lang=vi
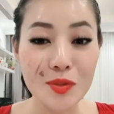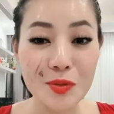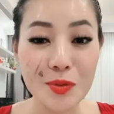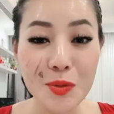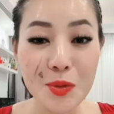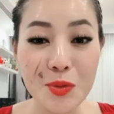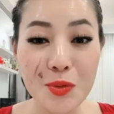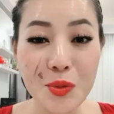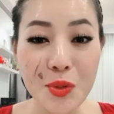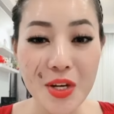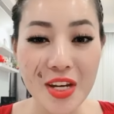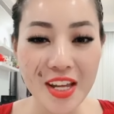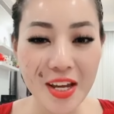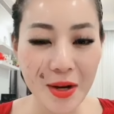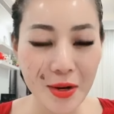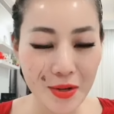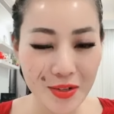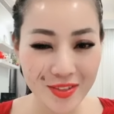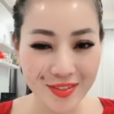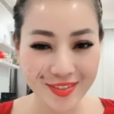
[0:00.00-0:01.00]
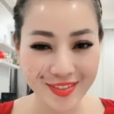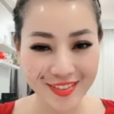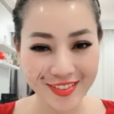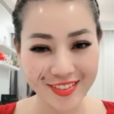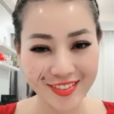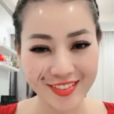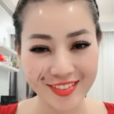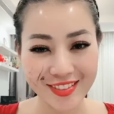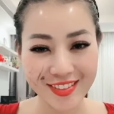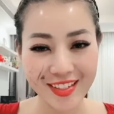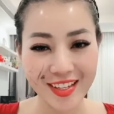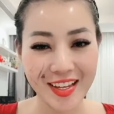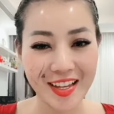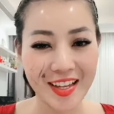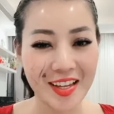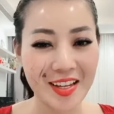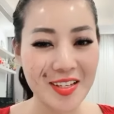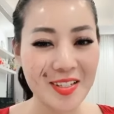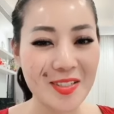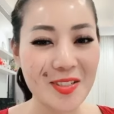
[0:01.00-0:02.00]
nốt ruồi điêu
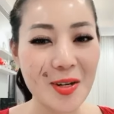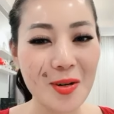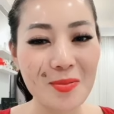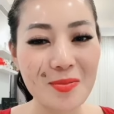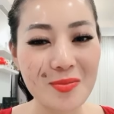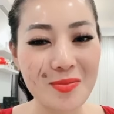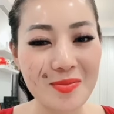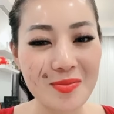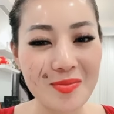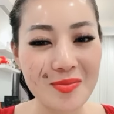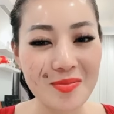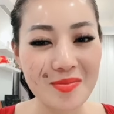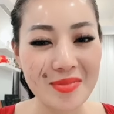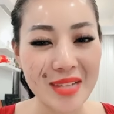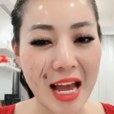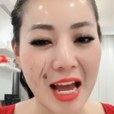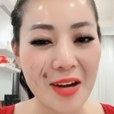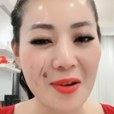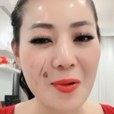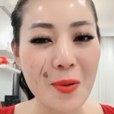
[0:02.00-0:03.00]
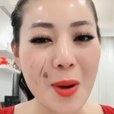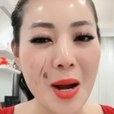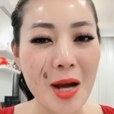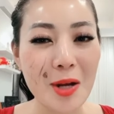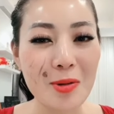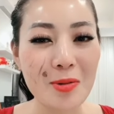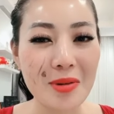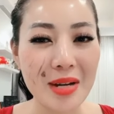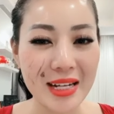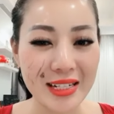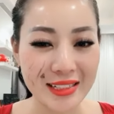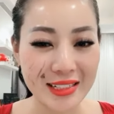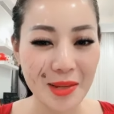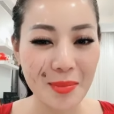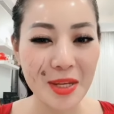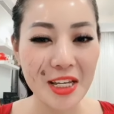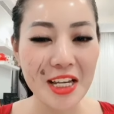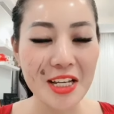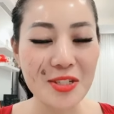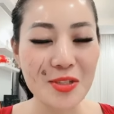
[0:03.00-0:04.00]
trông chán quá đúng không ạ nhà
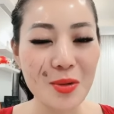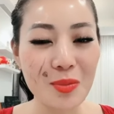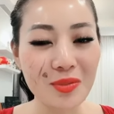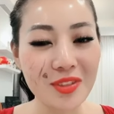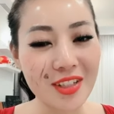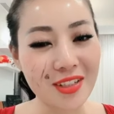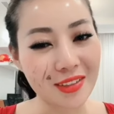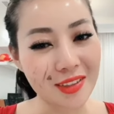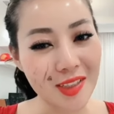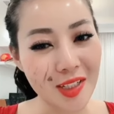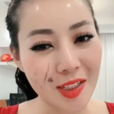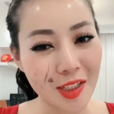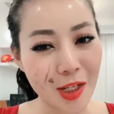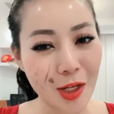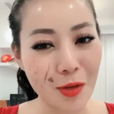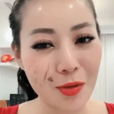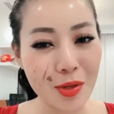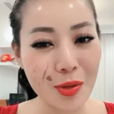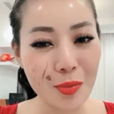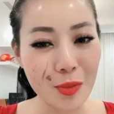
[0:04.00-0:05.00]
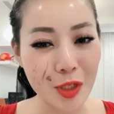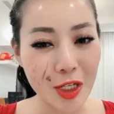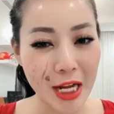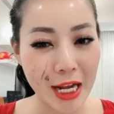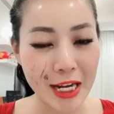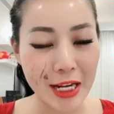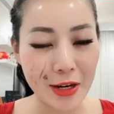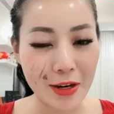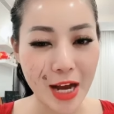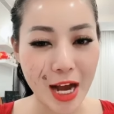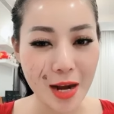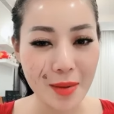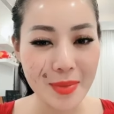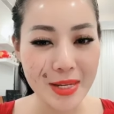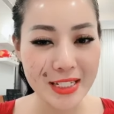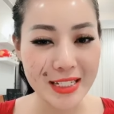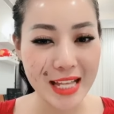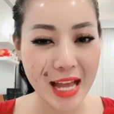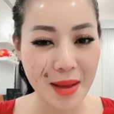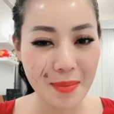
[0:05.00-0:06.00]
mình hình dung tưởng tượng nếu như một ngày nào đó mình
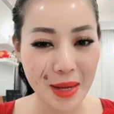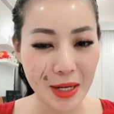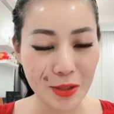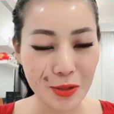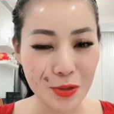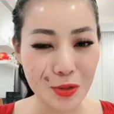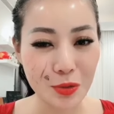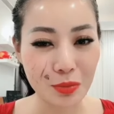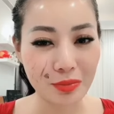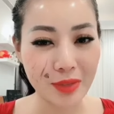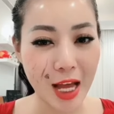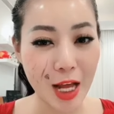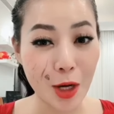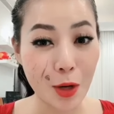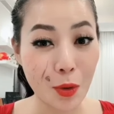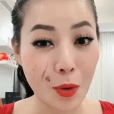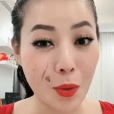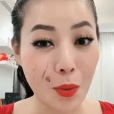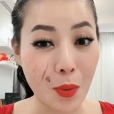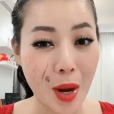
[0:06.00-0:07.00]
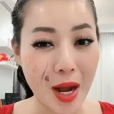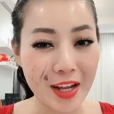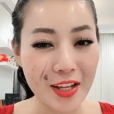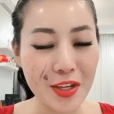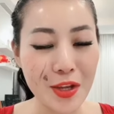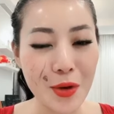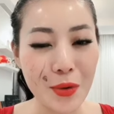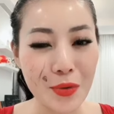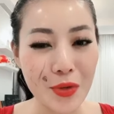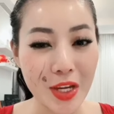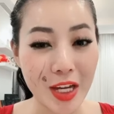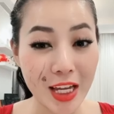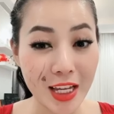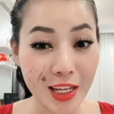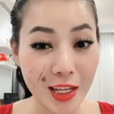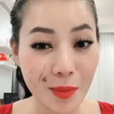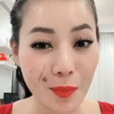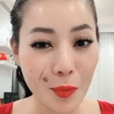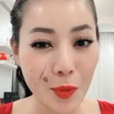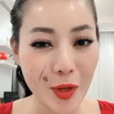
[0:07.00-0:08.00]
da mặt của chúng ta nó có quá nhiều những cái
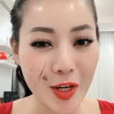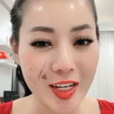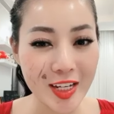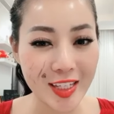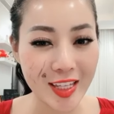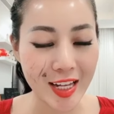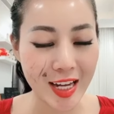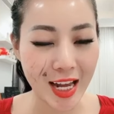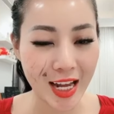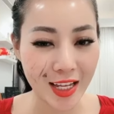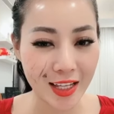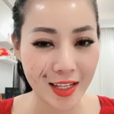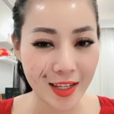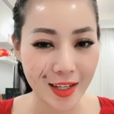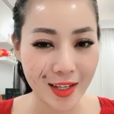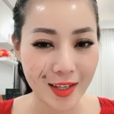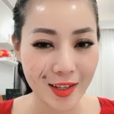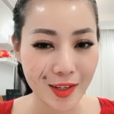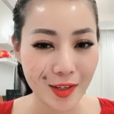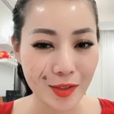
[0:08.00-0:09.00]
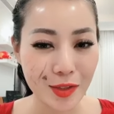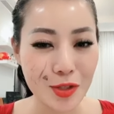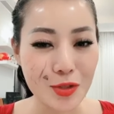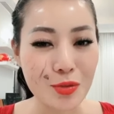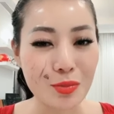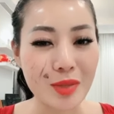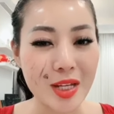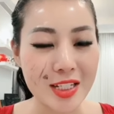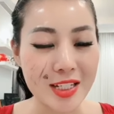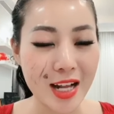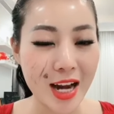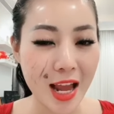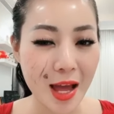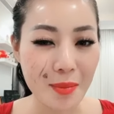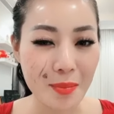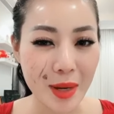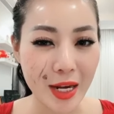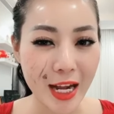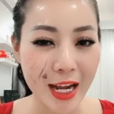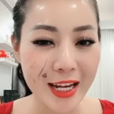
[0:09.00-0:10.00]
khiếm khuyết như thế này thì chúng ta sẽ làm
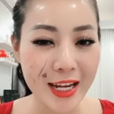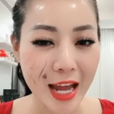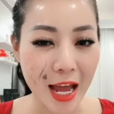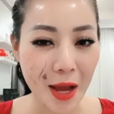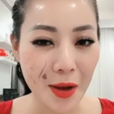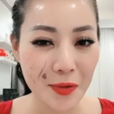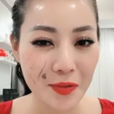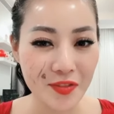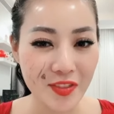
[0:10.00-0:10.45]
một cách nào